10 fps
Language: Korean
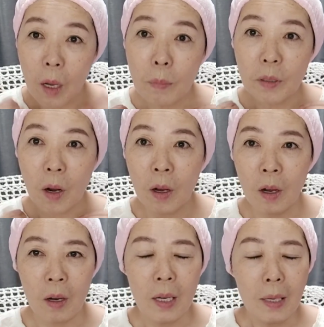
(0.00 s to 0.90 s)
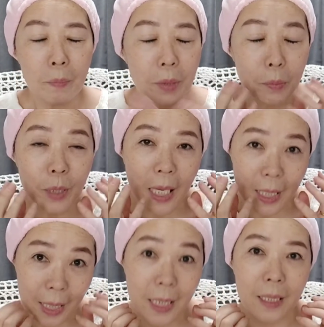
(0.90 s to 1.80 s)
더불어 피부에
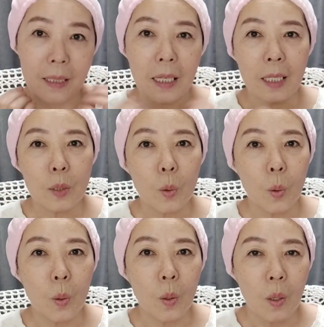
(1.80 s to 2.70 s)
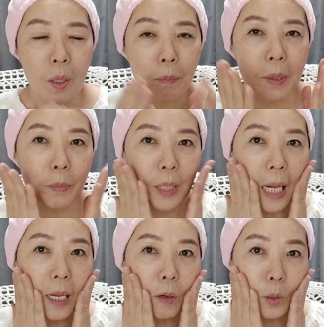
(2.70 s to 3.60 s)
있는 또 피부
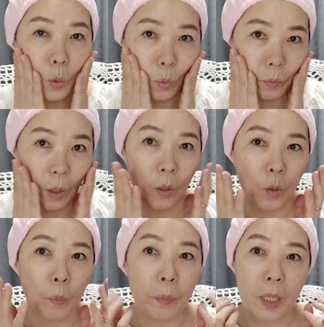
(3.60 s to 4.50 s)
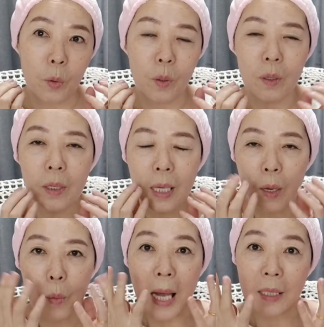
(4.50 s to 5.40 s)
탄력을 조금 더 높이고
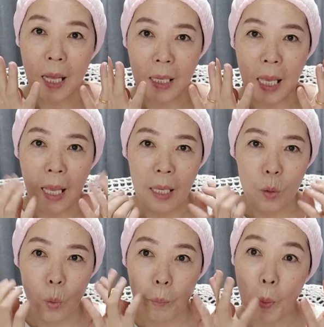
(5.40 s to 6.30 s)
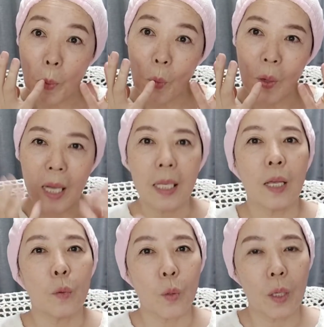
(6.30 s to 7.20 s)
광나게 또
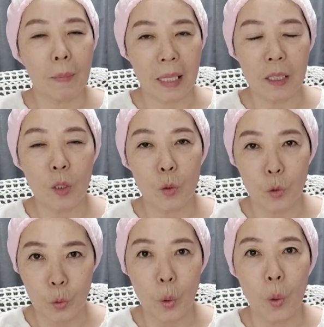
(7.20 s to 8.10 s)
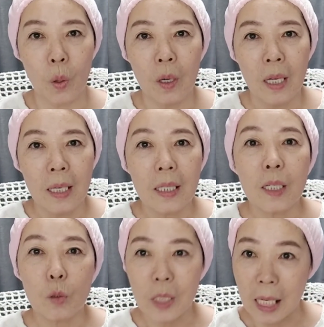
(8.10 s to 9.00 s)
뽀뽕하게 이렇게 만들어주고,
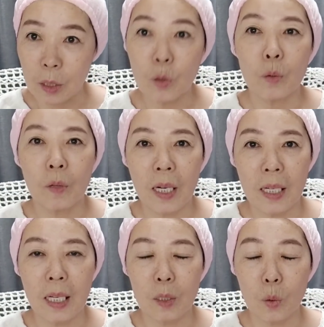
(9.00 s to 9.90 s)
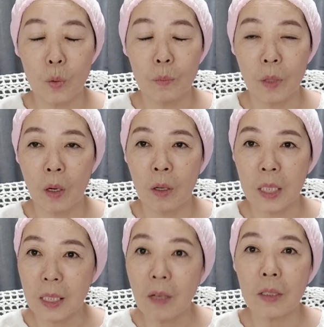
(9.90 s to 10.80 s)
그리고 잔주름 관리에 조금 더
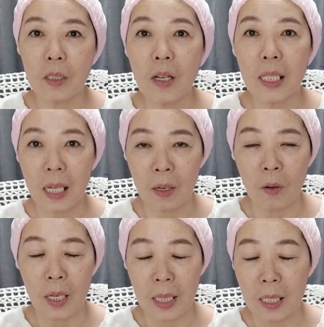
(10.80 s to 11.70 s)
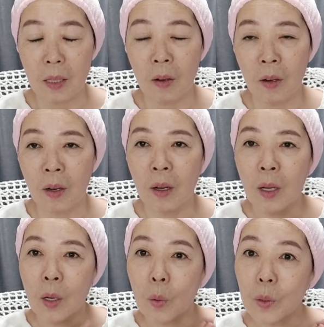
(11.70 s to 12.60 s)
신경을 써야 될 것 같아서
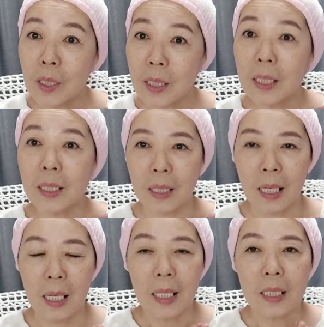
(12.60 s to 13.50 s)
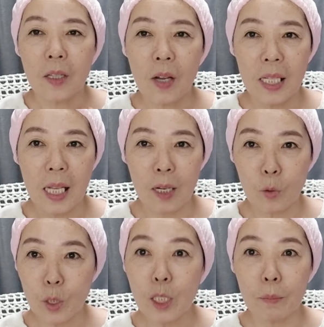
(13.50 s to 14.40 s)
오늘은 그거에 대한
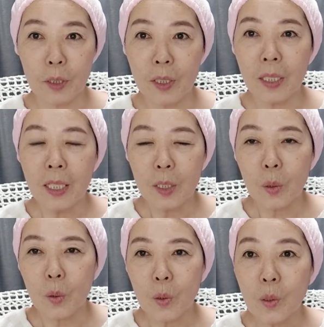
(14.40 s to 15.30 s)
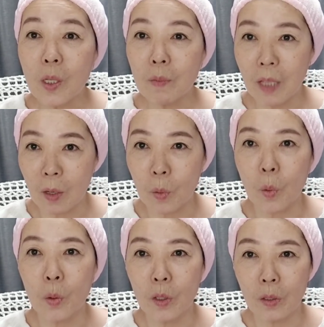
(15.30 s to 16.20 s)
꿀팁을 또 소소님들하고
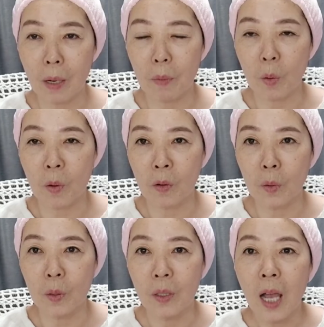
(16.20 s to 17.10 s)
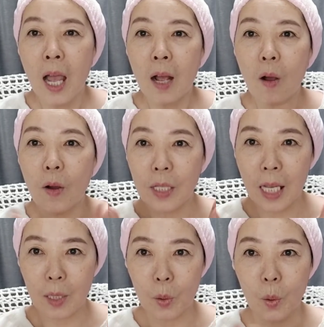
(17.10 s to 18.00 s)
공유를 해볼 거고,
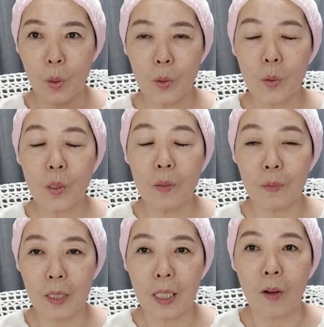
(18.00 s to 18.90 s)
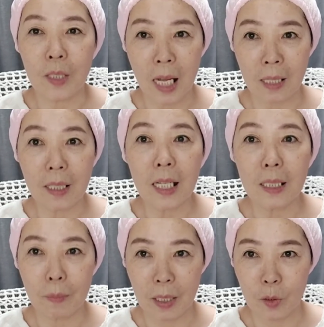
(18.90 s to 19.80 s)
거기에 또 소소님들 영상
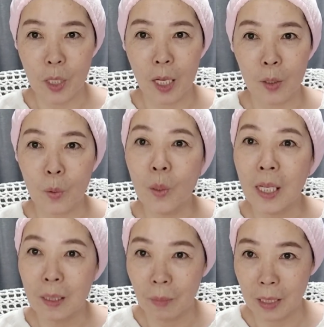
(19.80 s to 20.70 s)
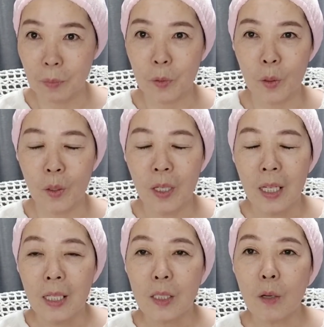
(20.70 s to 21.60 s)
끝까지 봐주세요. 놀라지 마십시오.
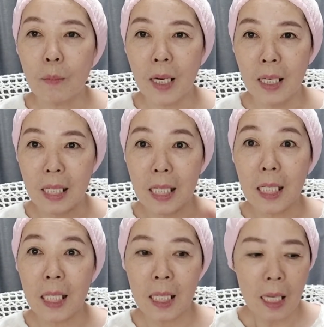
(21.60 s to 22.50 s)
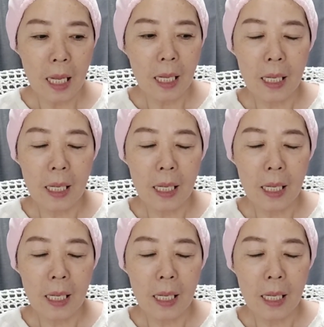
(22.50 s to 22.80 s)
정말 이